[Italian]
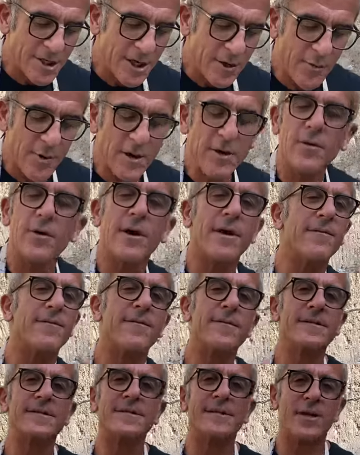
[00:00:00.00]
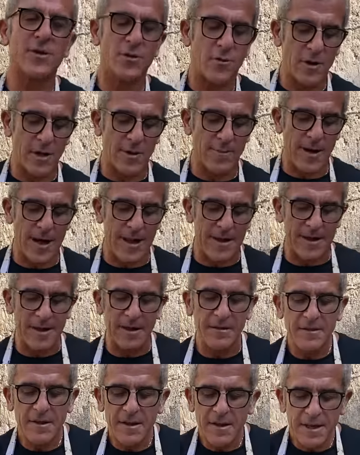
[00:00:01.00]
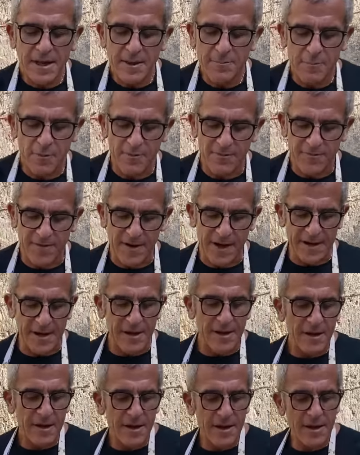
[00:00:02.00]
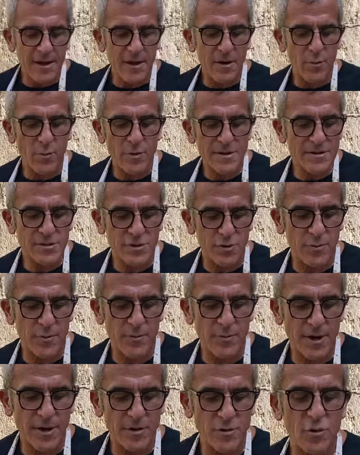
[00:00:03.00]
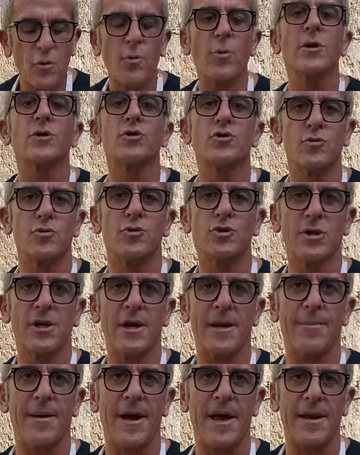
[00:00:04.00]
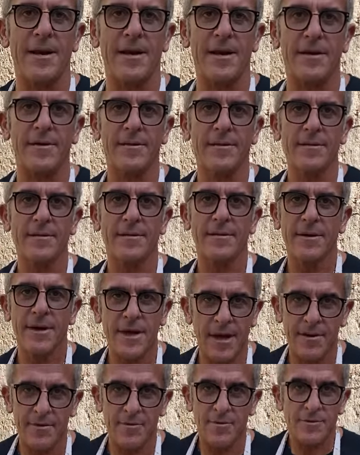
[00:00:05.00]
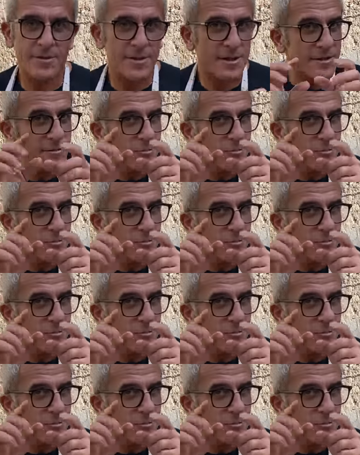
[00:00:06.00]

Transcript: c'è quello che è fissato con la panna che può fare in questo momento vuoi aggiungere la panna. Ecco, se